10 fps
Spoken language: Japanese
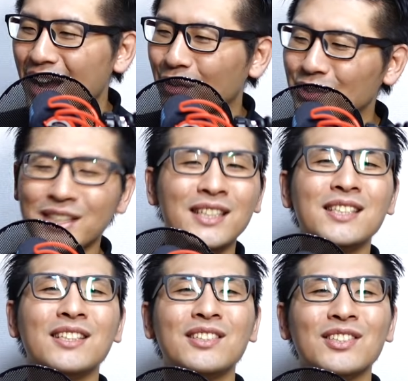この
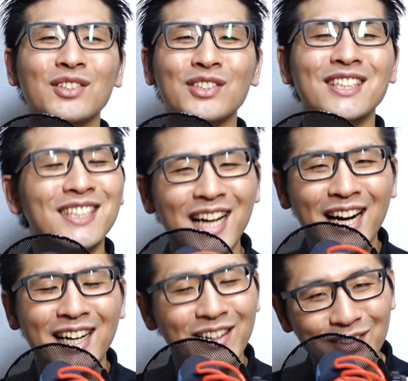D6 という一
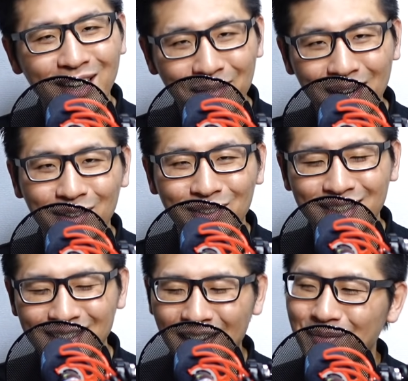眼レフカメラので
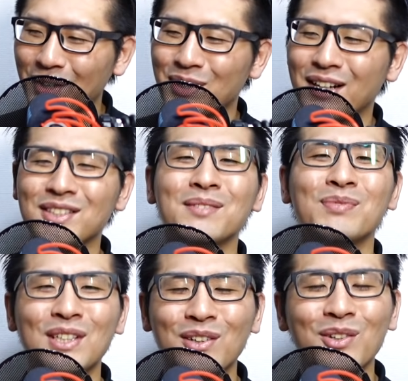すね、
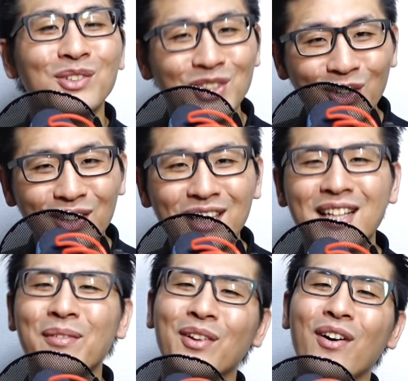フラグシップ機の特徴っていっ
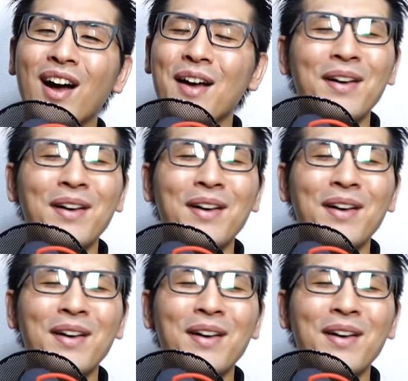たものを、